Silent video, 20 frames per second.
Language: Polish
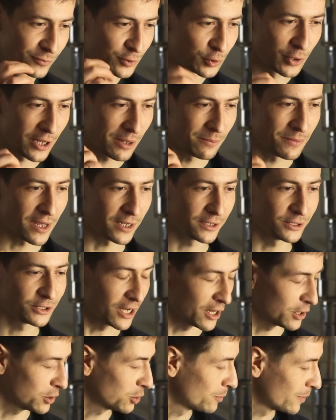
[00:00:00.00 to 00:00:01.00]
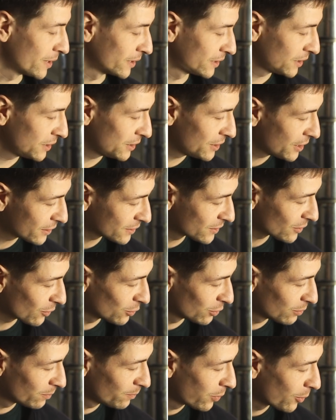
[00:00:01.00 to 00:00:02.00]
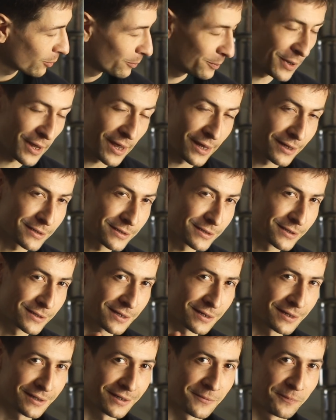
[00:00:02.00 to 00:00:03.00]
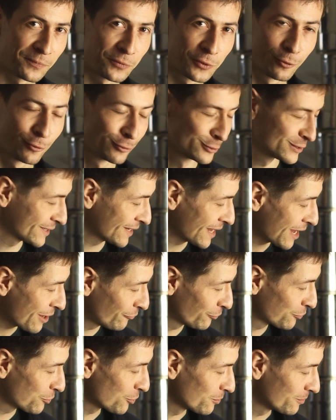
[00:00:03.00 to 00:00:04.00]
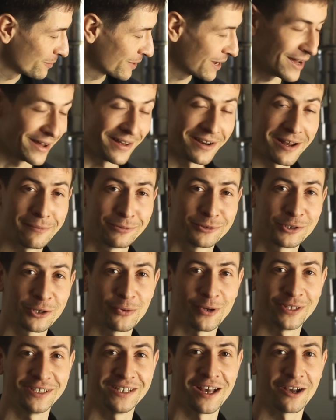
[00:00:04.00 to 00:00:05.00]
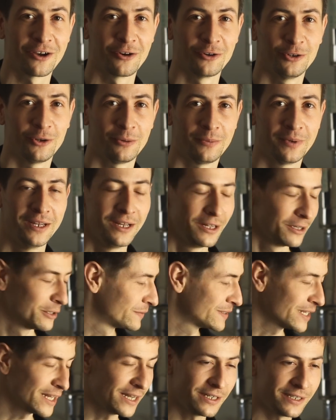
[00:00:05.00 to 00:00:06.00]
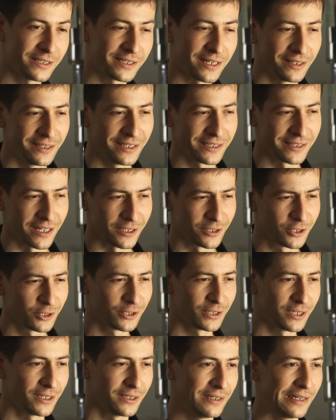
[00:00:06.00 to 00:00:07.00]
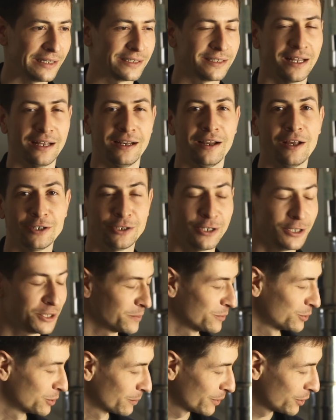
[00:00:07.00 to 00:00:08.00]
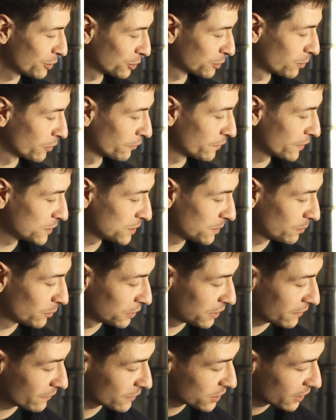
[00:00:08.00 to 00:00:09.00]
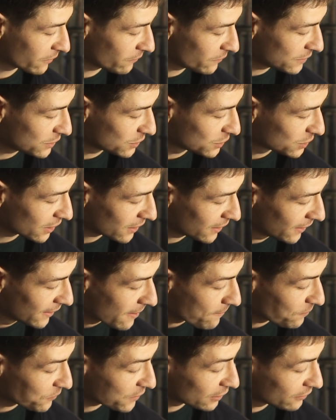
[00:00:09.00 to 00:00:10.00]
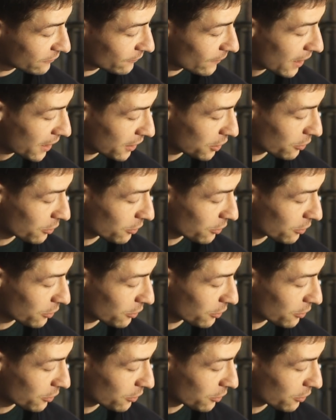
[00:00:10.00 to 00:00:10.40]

czujemy jakiś aromat i jest on pomiędzy truskawką a na przykład jagodą, to wcale nie, za, nie znaczy, że nie znaleźliśmy dobrej odpowiedzi, ponieważ jak widzicie, te dwa